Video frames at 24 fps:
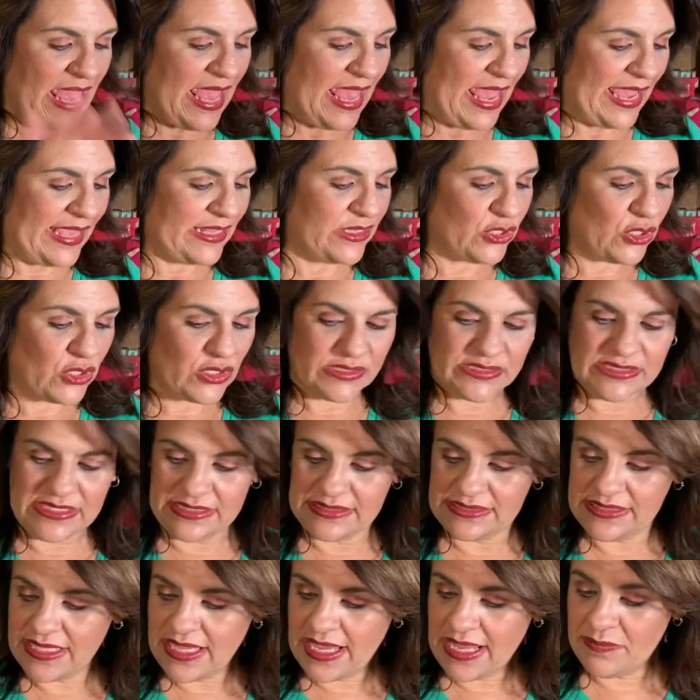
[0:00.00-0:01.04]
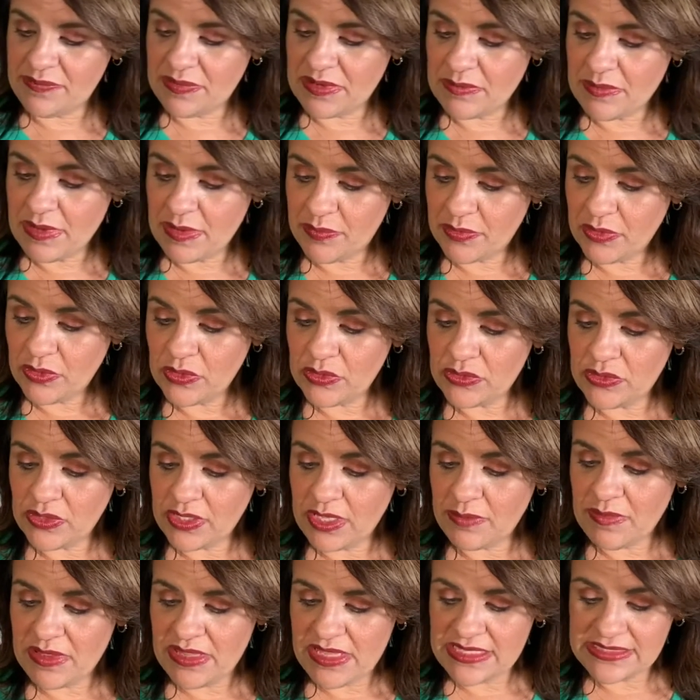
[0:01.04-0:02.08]
Entonces, el primer producto que
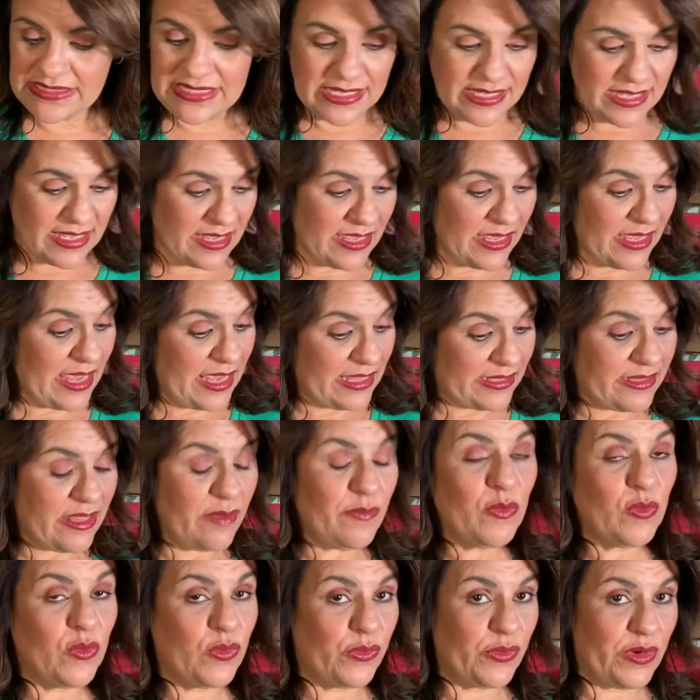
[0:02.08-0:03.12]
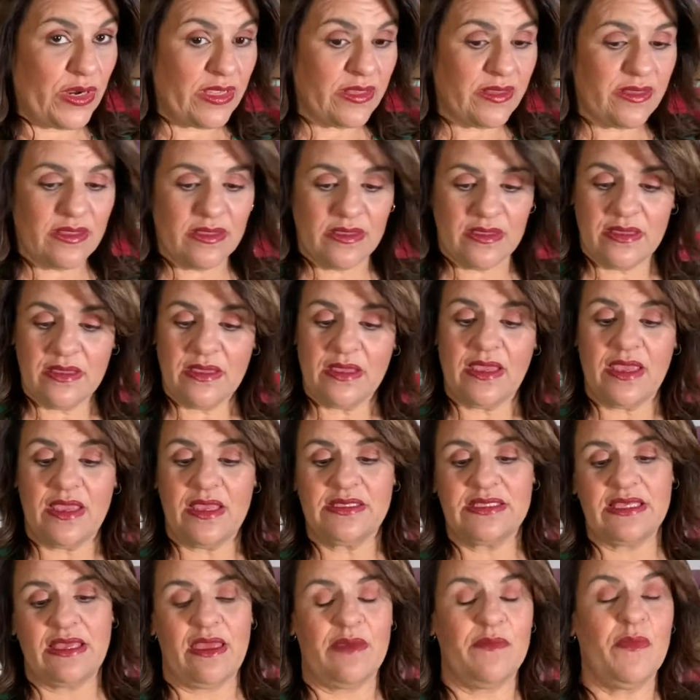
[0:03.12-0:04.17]
me dice aquí es de Murad y
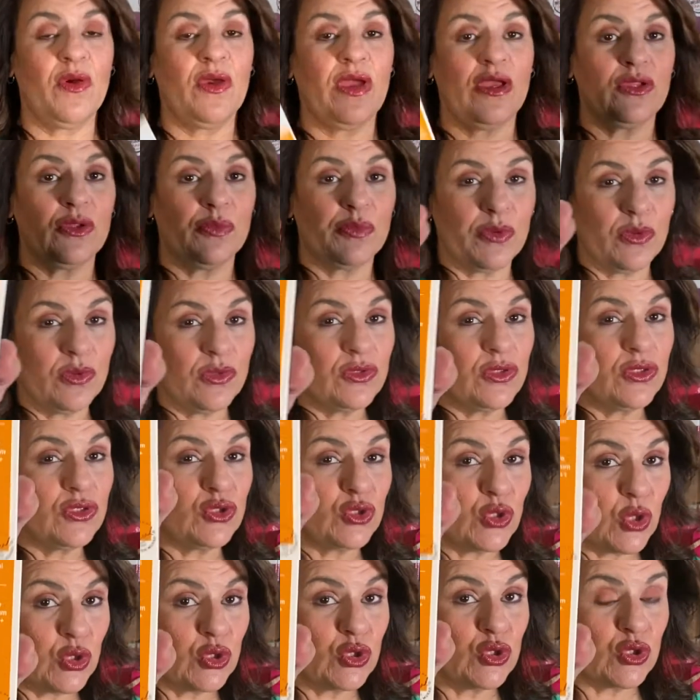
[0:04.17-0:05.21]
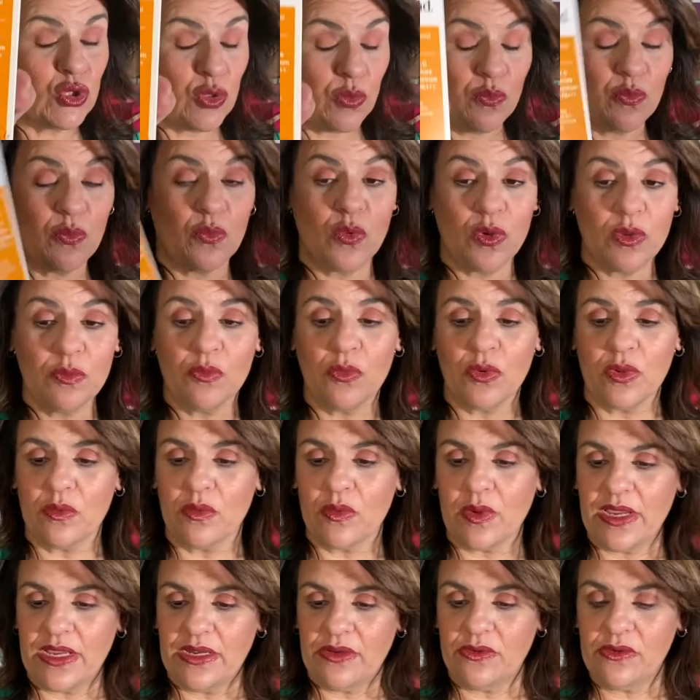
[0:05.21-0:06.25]
sabemos que estos productos son, son muy muy
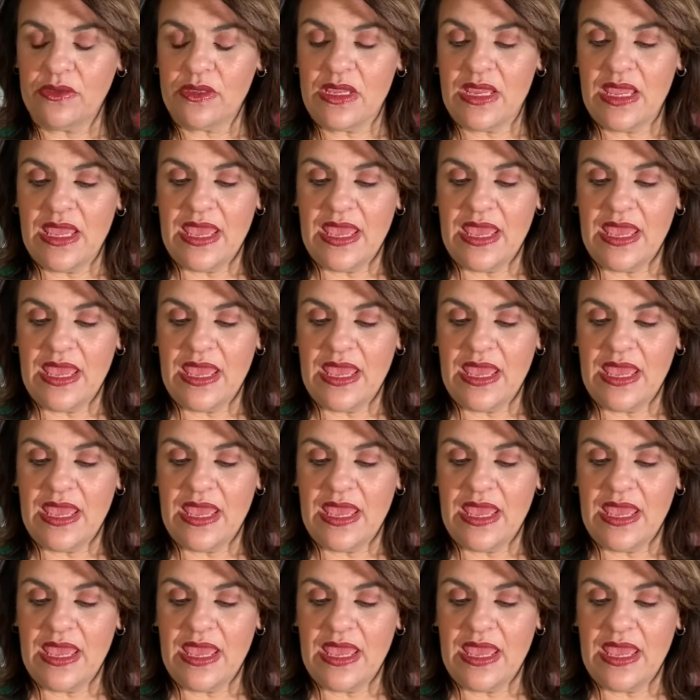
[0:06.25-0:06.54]
buenos.